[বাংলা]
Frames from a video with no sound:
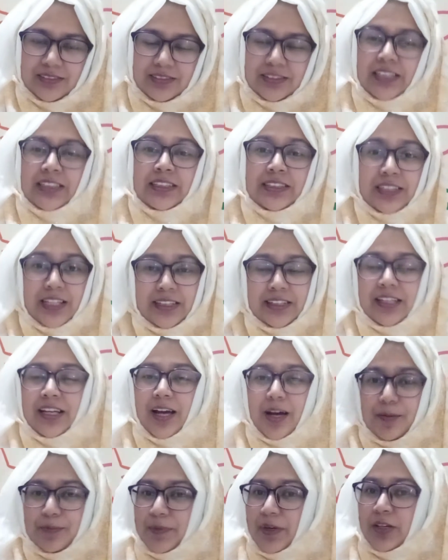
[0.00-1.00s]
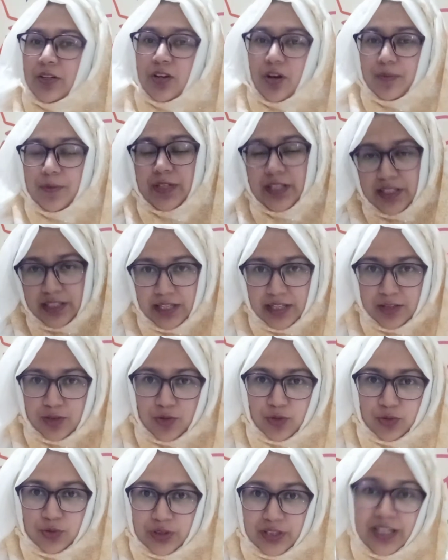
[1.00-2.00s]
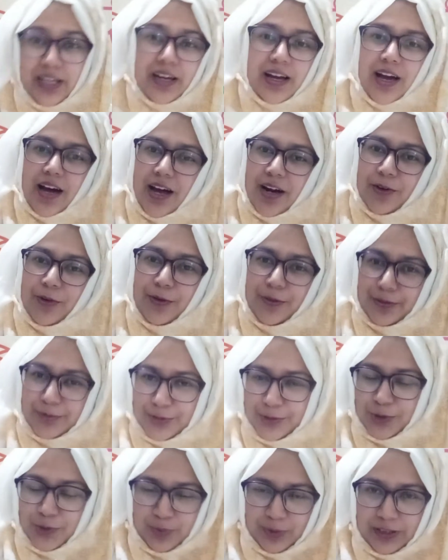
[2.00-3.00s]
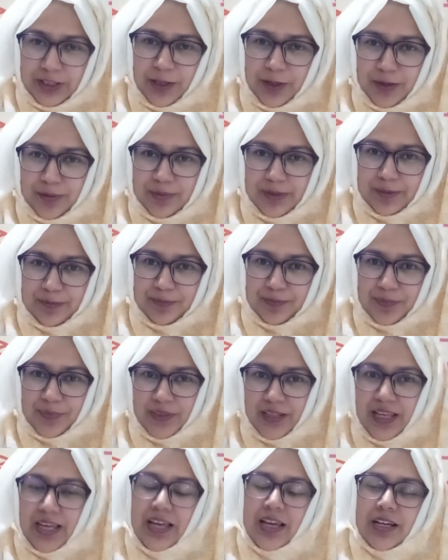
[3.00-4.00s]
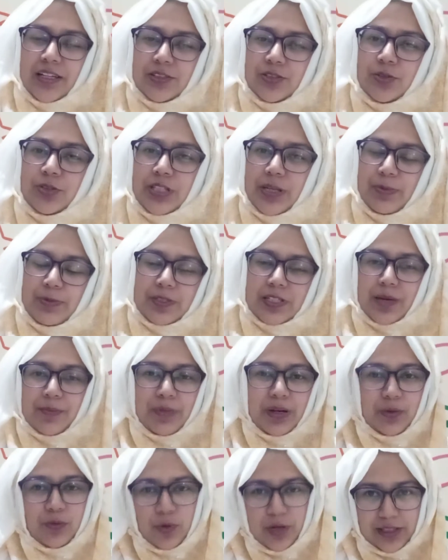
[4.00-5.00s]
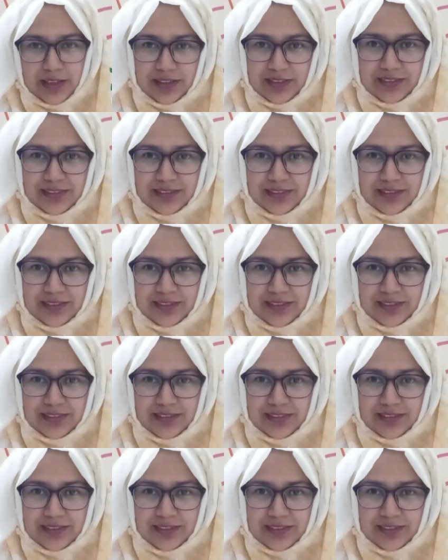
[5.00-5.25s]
তাদের সাথে আপনার কমিউনিকেট করতে আরও সুবিধা হবে সো টিপস নাম্বার ওয়ান